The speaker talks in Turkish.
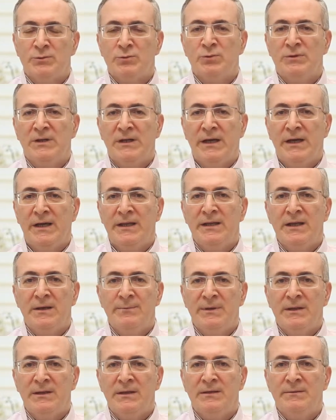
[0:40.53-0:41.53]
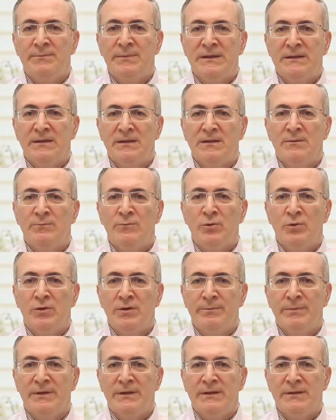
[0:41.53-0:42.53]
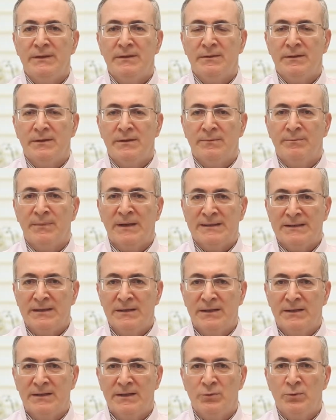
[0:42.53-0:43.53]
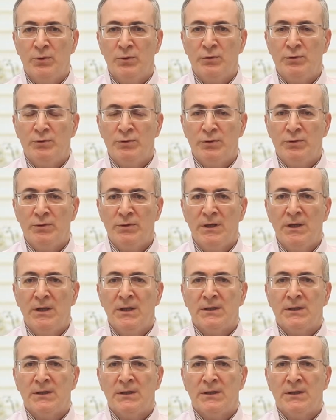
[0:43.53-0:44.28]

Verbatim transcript: suda eriyebilir bir takım bilirubin e, maddelerine dönüşür.